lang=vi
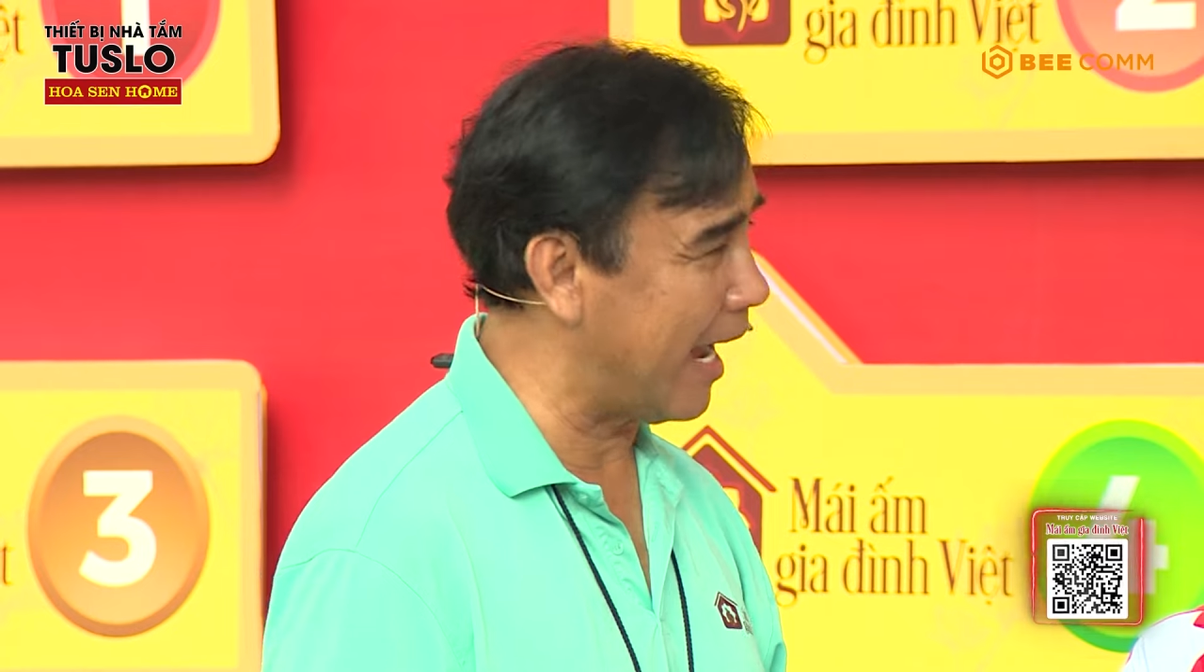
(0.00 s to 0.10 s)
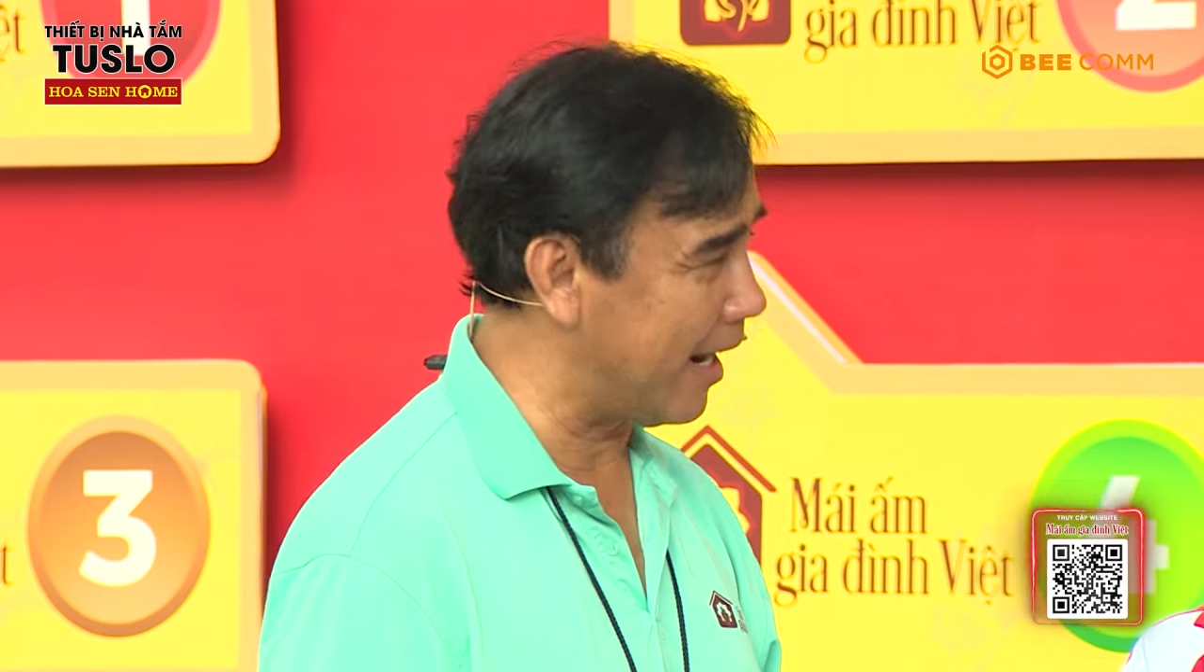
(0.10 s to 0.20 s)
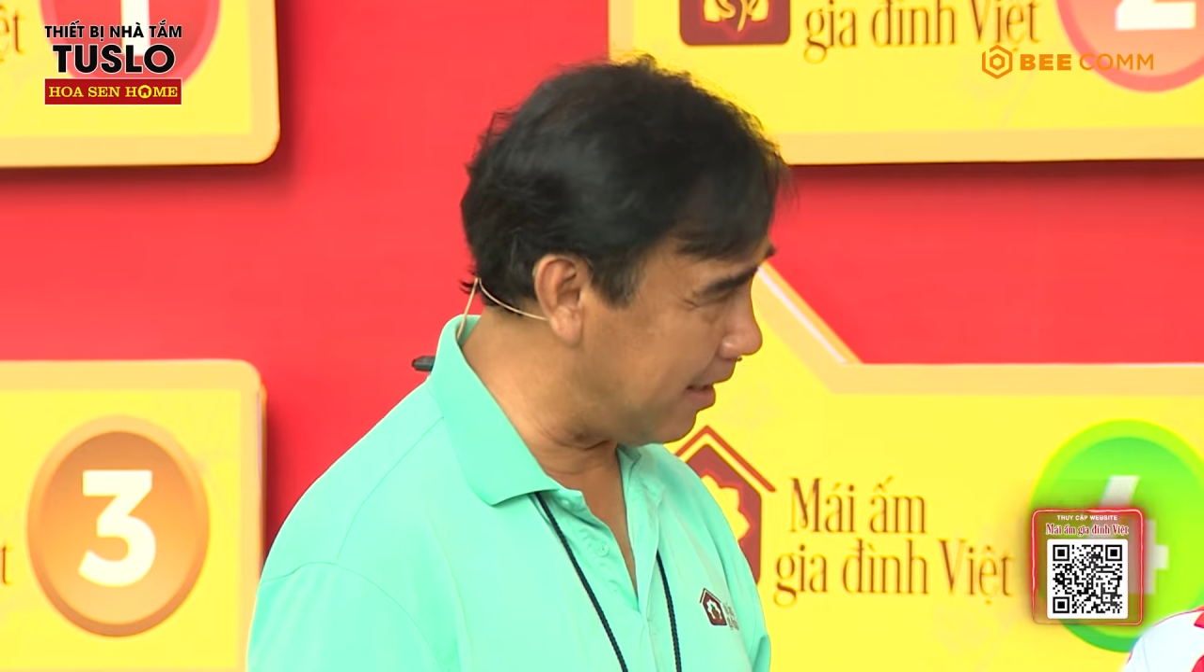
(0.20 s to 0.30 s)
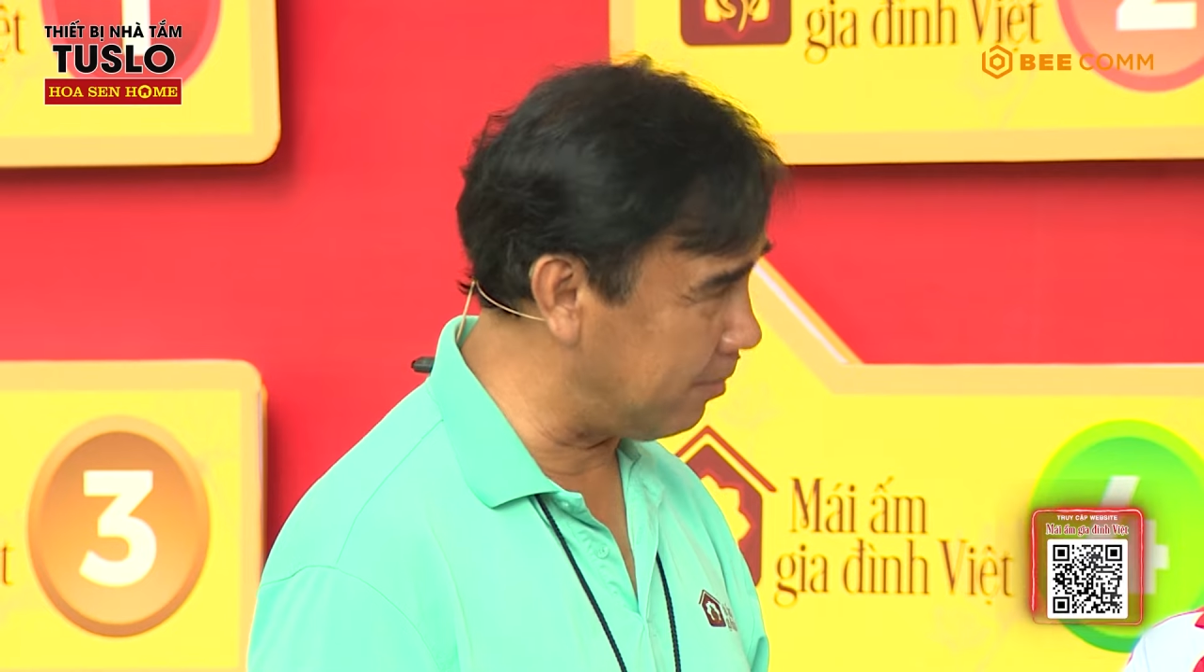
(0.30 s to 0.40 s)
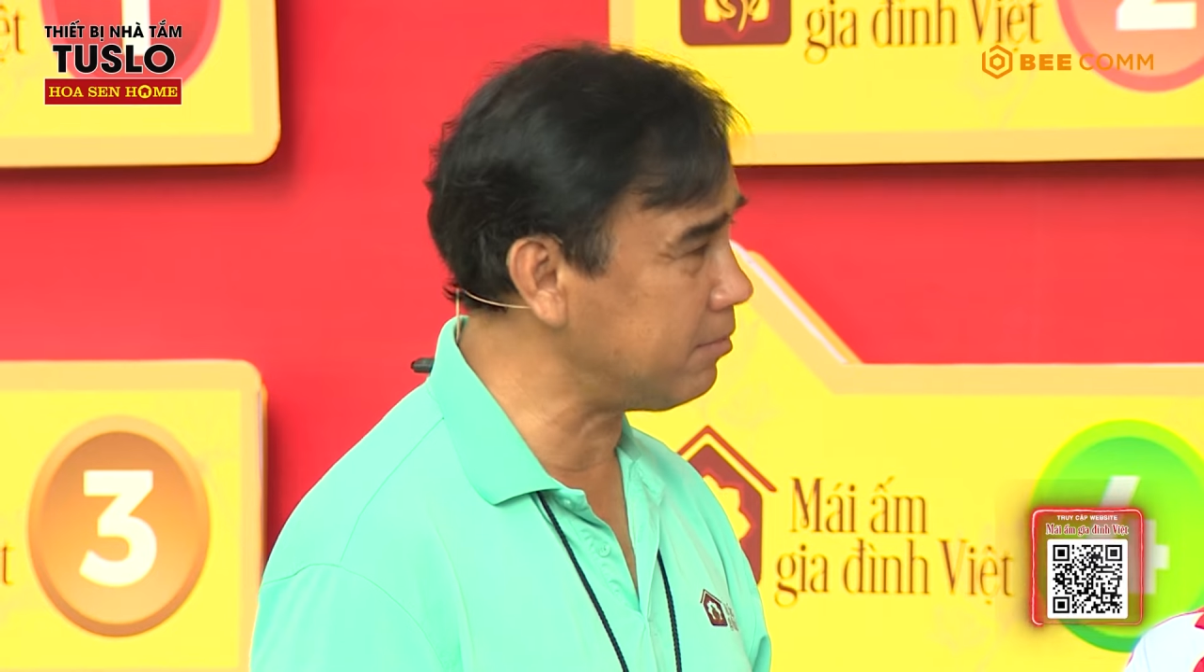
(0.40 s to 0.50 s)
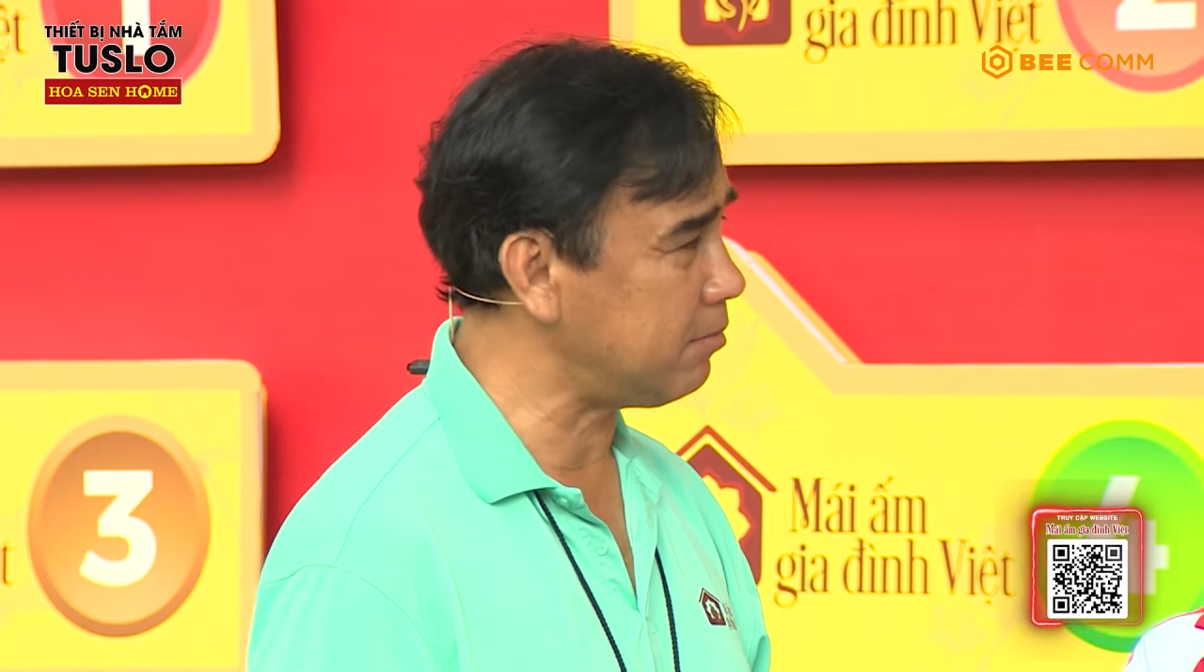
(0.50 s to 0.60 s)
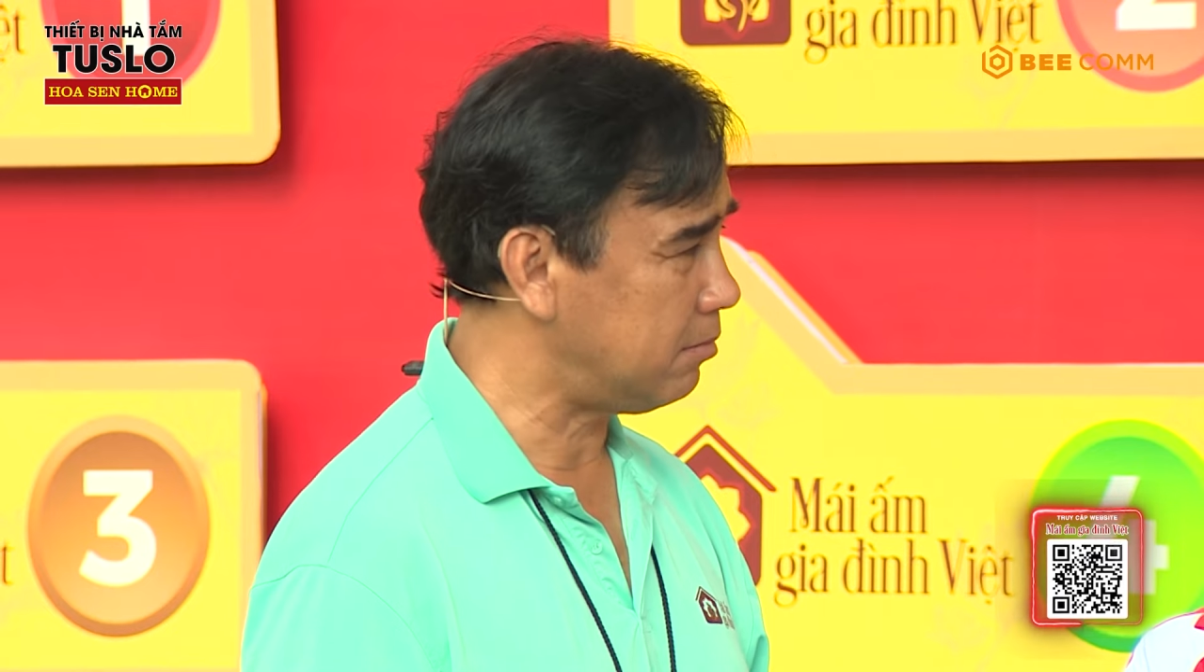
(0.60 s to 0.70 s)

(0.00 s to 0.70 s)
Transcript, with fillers: nặng lắm